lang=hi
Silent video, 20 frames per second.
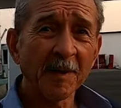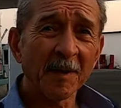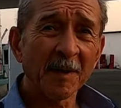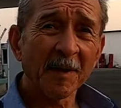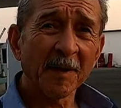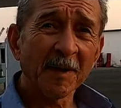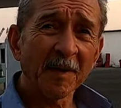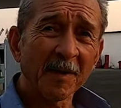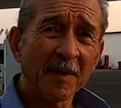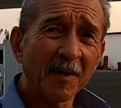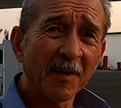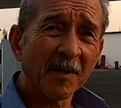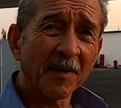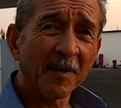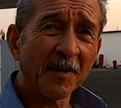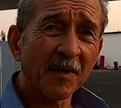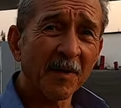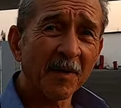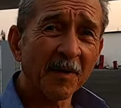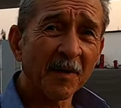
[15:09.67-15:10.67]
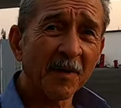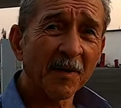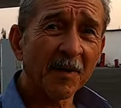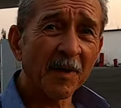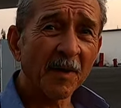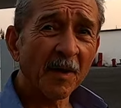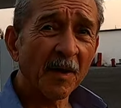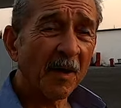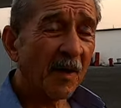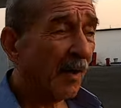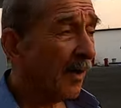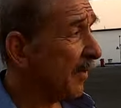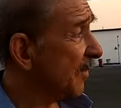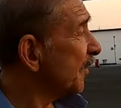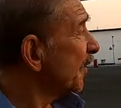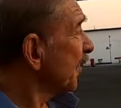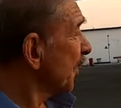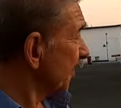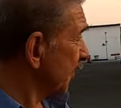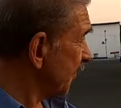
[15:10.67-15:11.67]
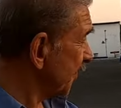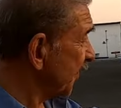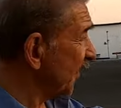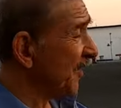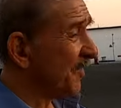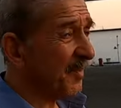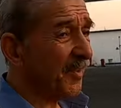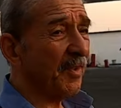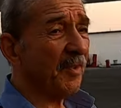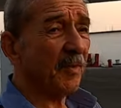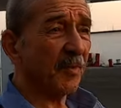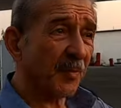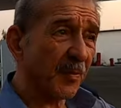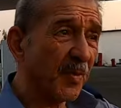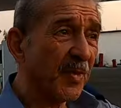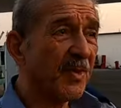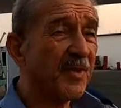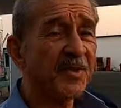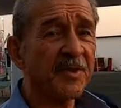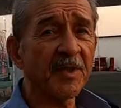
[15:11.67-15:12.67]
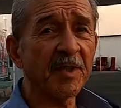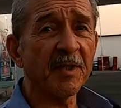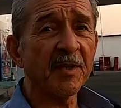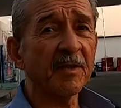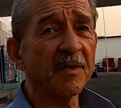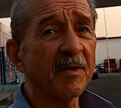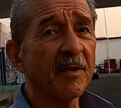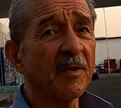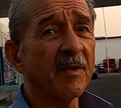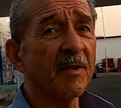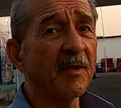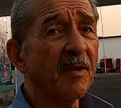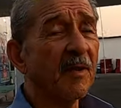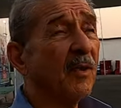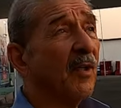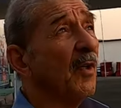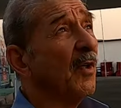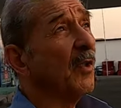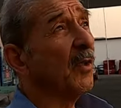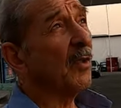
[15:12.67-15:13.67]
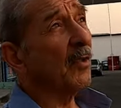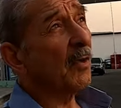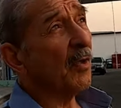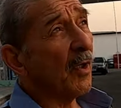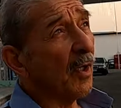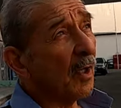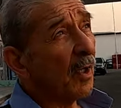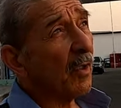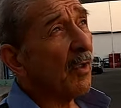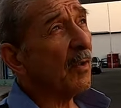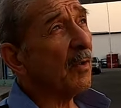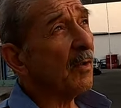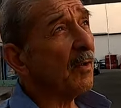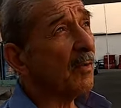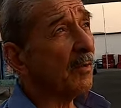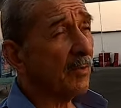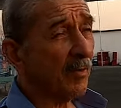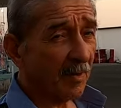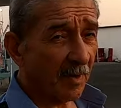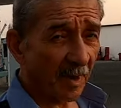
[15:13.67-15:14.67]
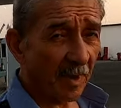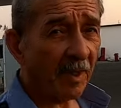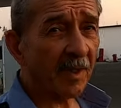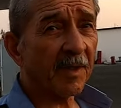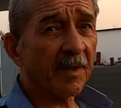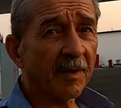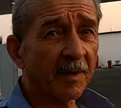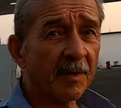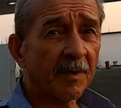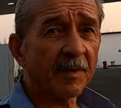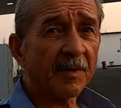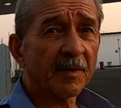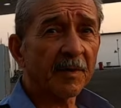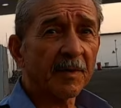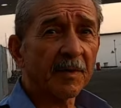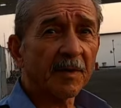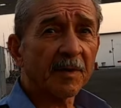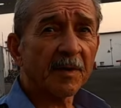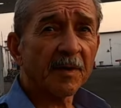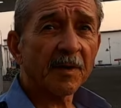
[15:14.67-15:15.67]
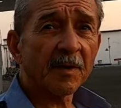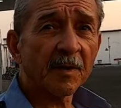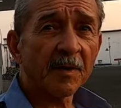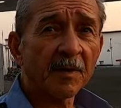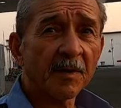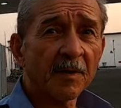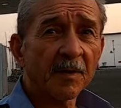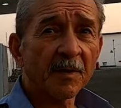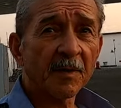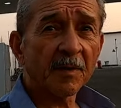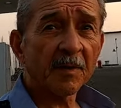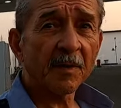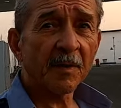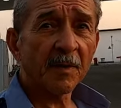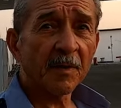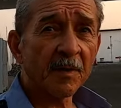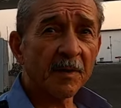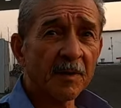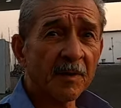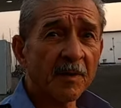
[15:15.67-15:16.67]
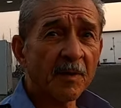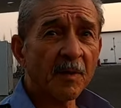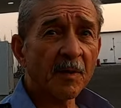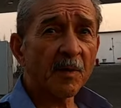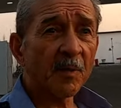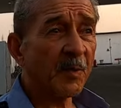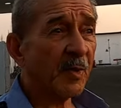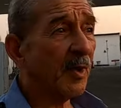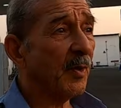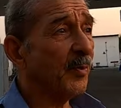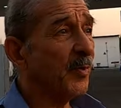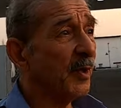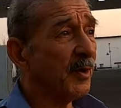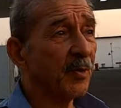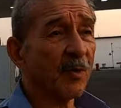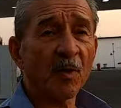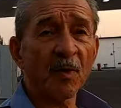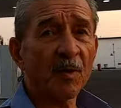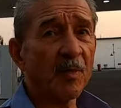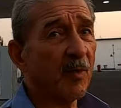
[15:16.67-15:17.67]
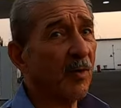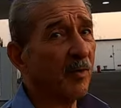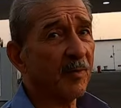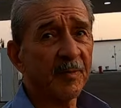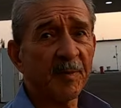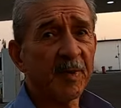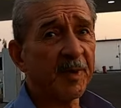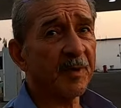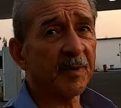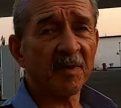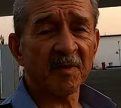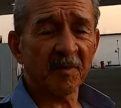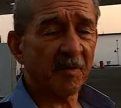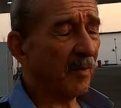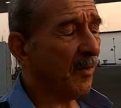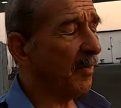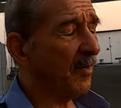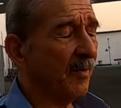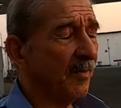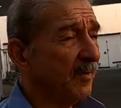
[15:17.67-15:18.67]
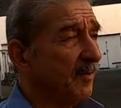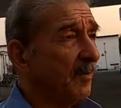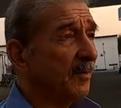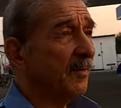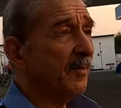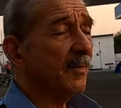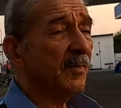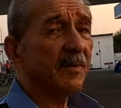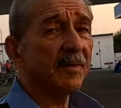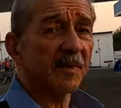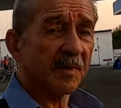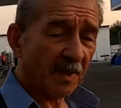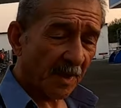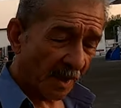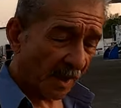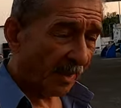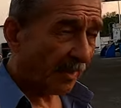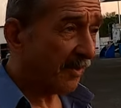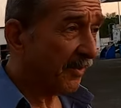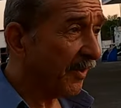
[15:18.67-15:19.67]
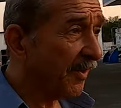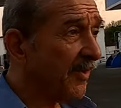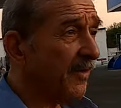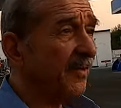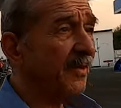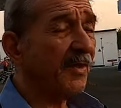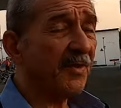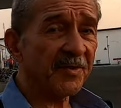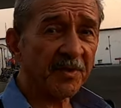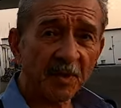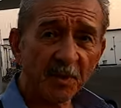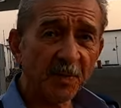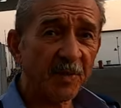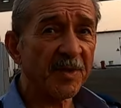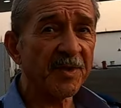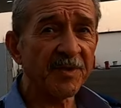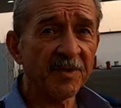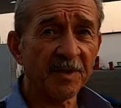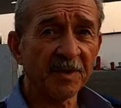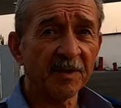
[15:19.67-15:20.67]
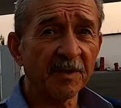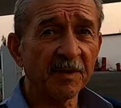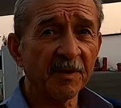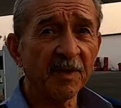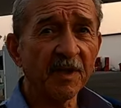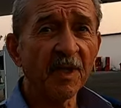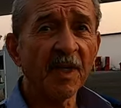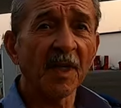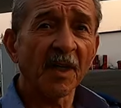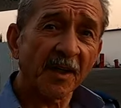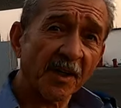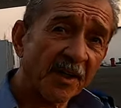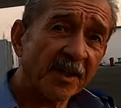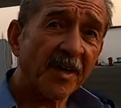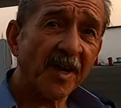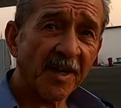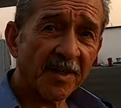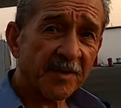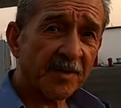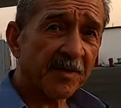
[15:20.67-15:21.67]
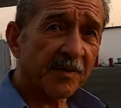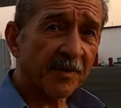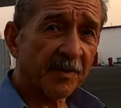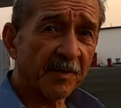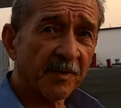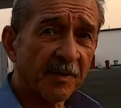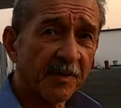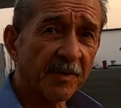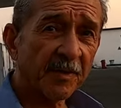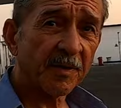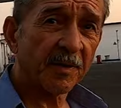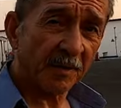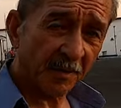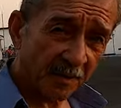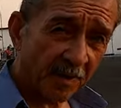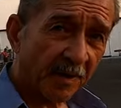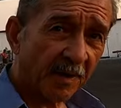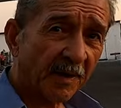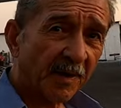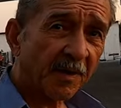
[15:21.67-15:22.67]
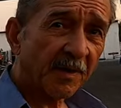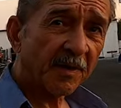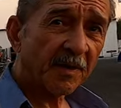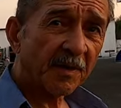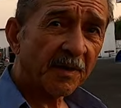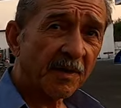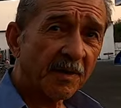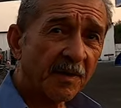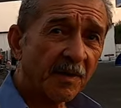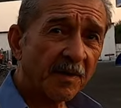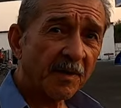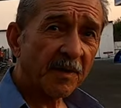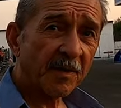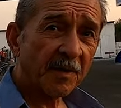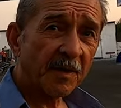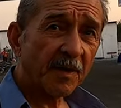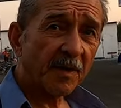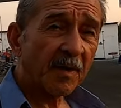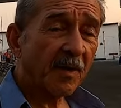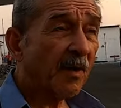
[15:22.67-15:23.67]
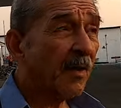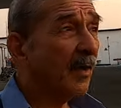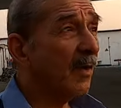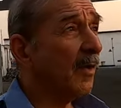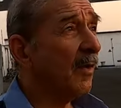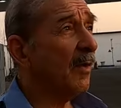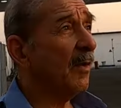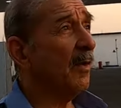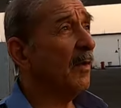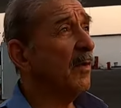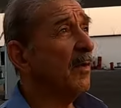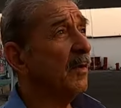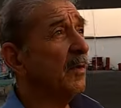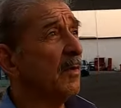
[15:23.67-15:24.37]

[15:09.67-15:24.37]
पेट्रोल डीजल डीजल बेंजीन डीजल गैसोल पेट्रोल पेट्रोल पेट्रोल हाउ मच पेट्रोल नो डीजल हाउ मच डीजल बेंजीन ई गैस गैस गैस हाउ मच हाउ मच प्राइस प्राइस